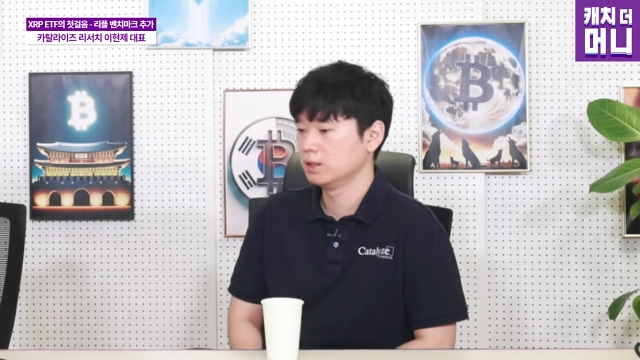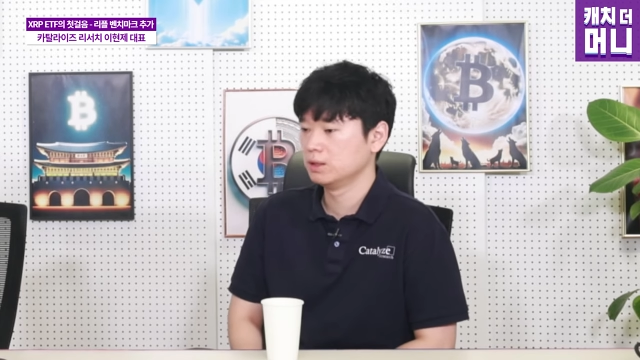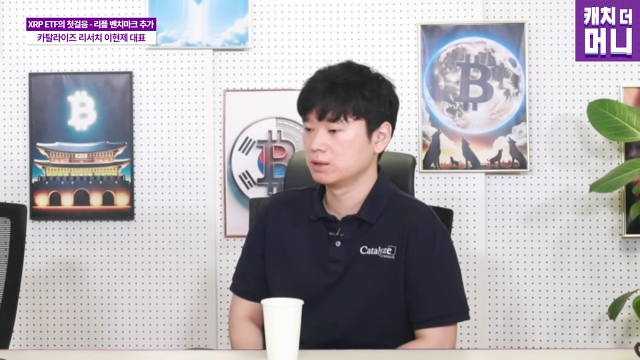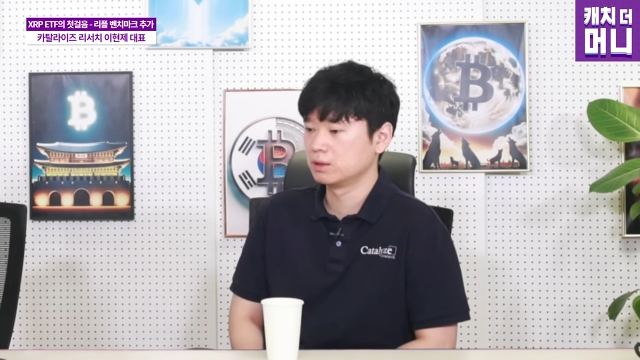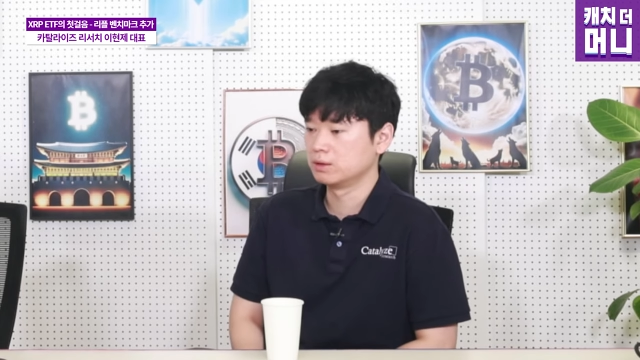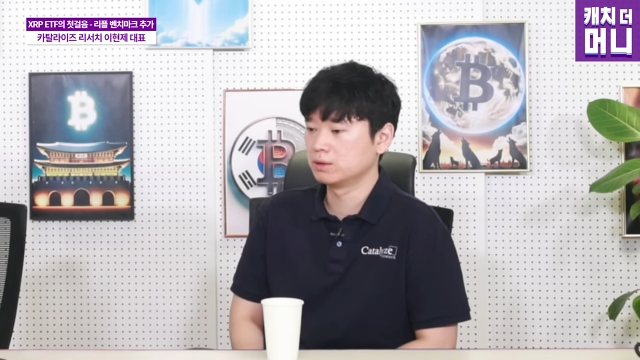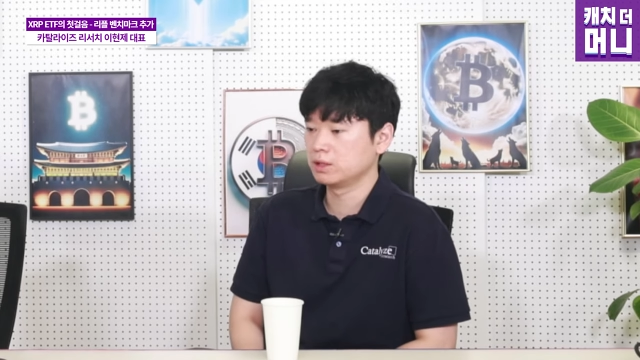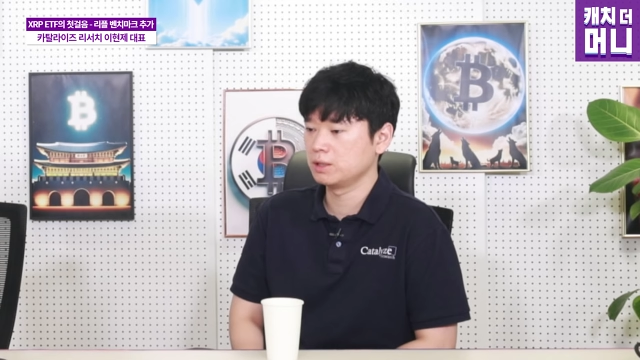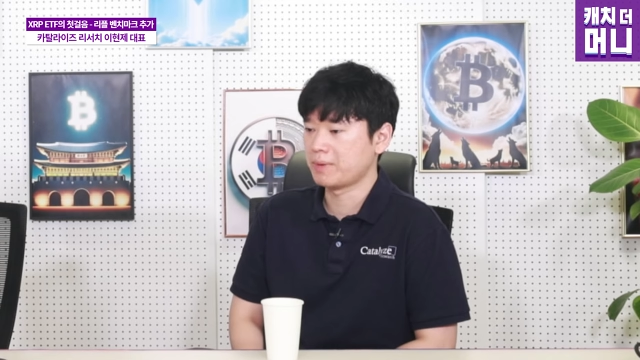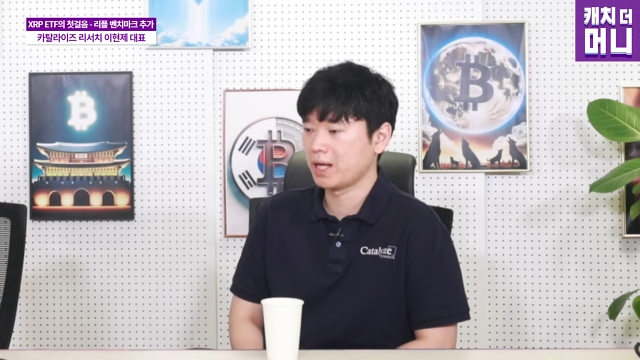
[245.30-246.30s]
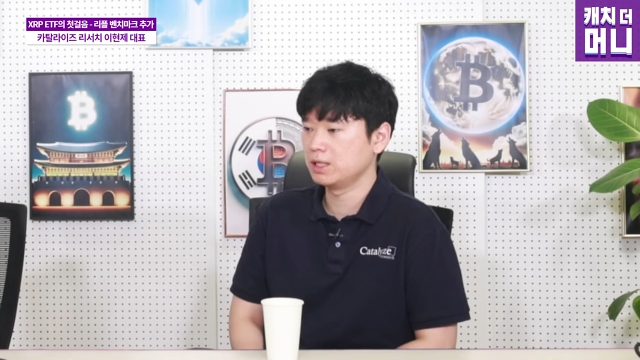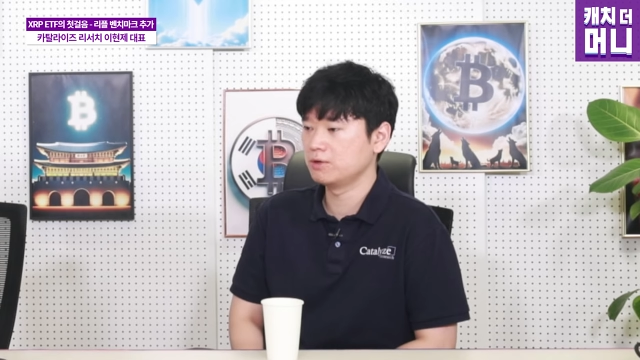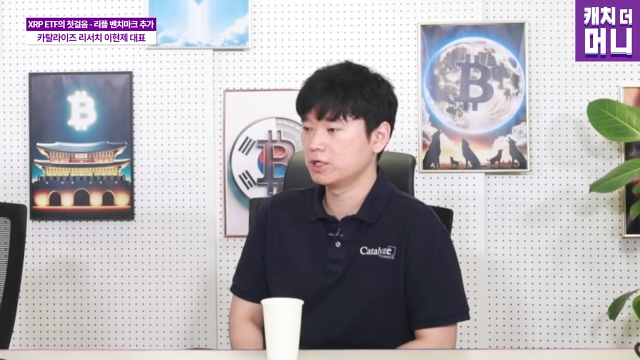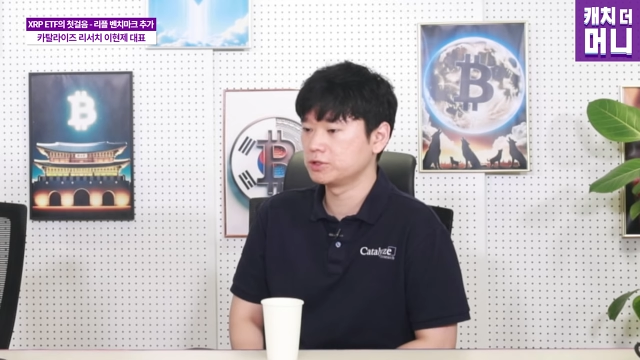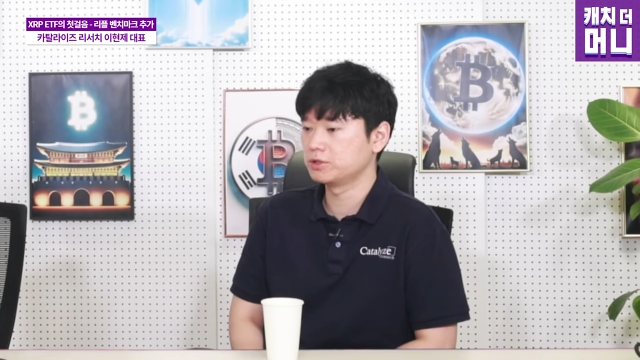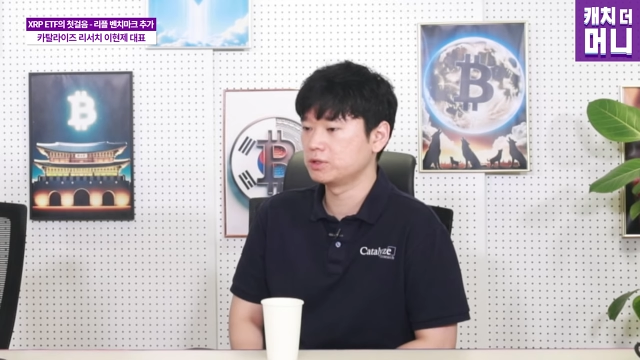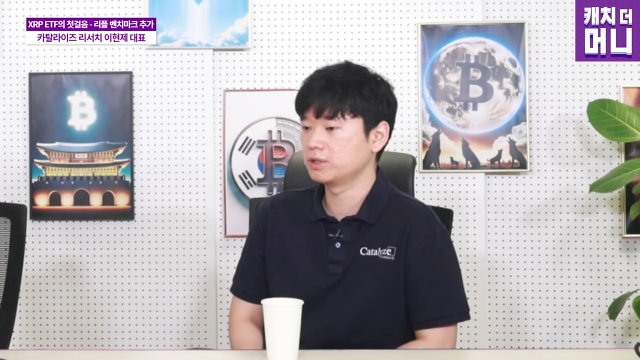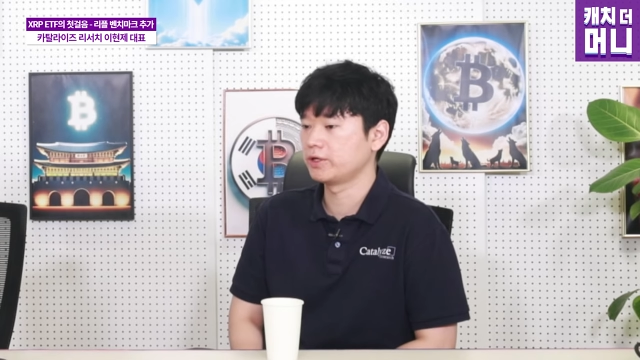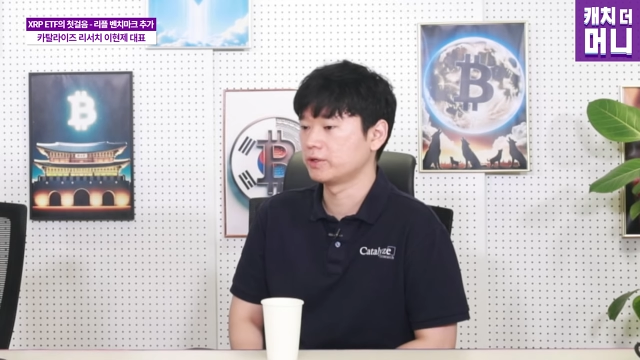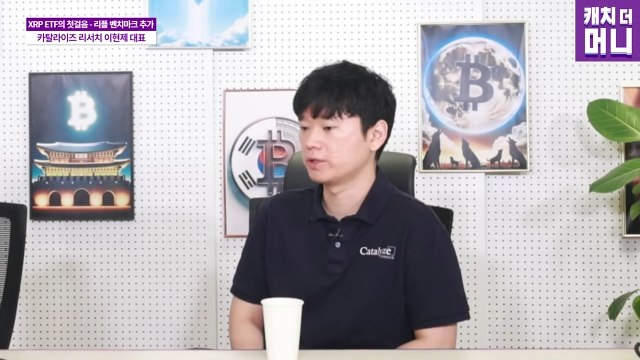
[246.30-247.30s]
그런 것들이 많이 활성화가
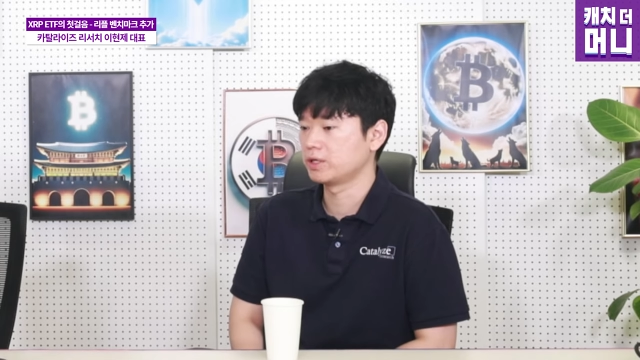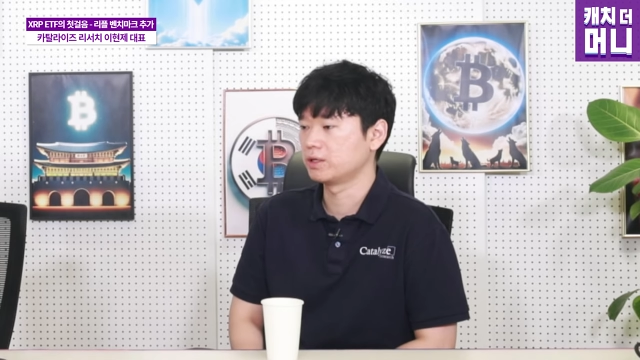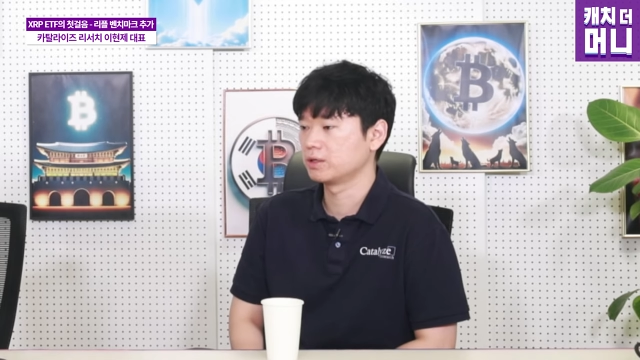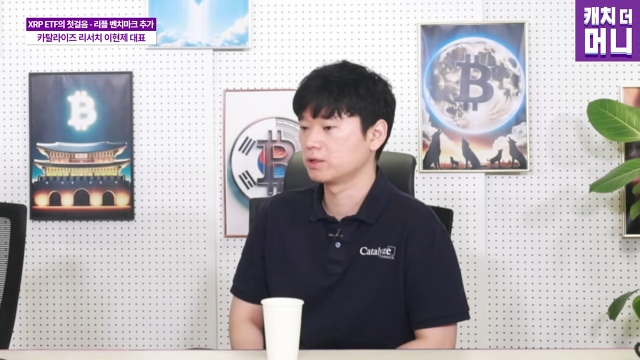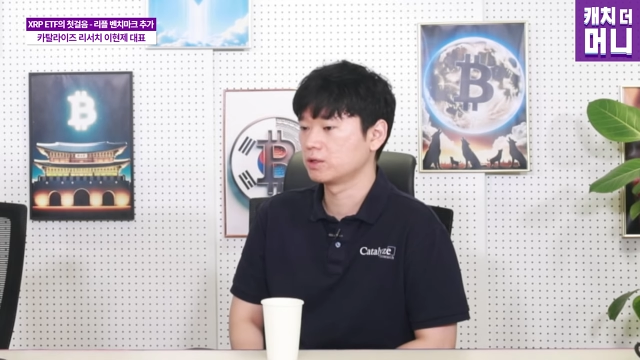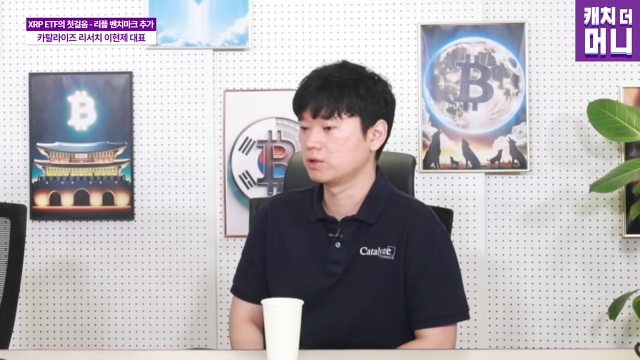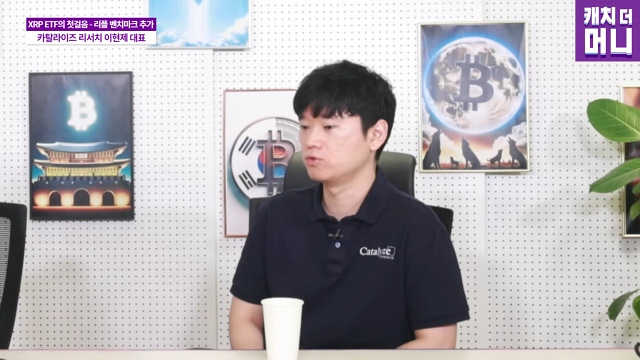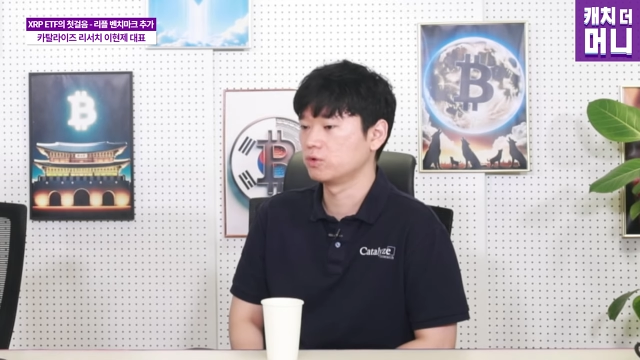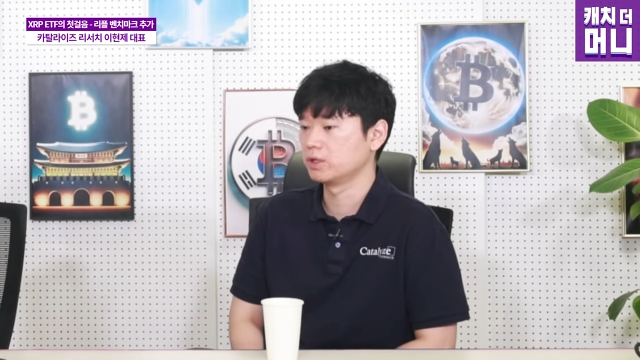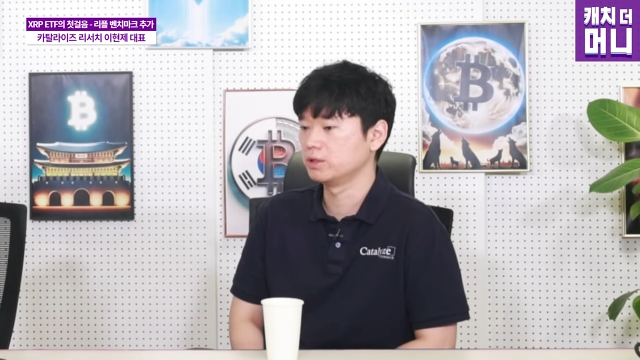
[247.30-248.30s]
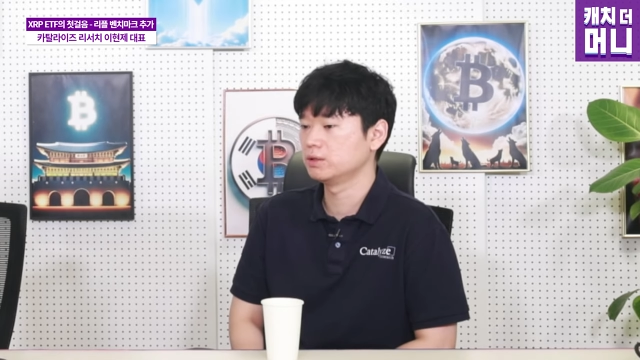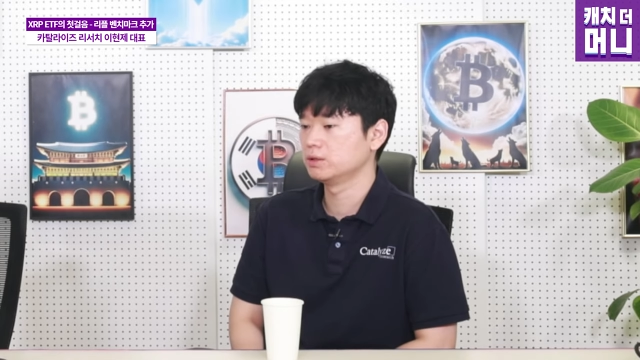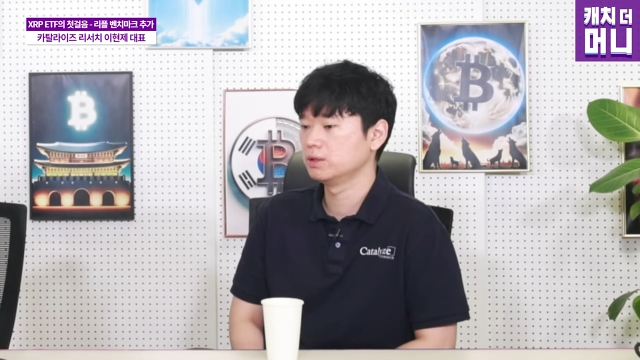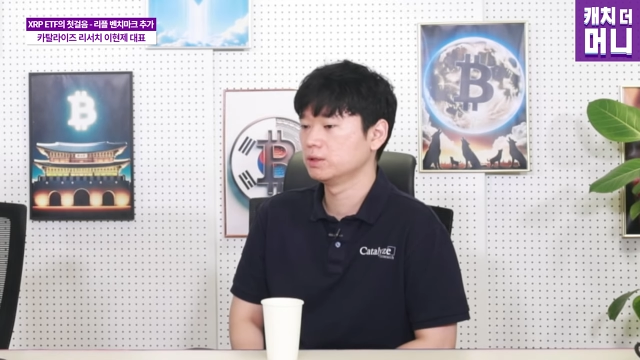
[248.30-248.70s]
되어야 결국에는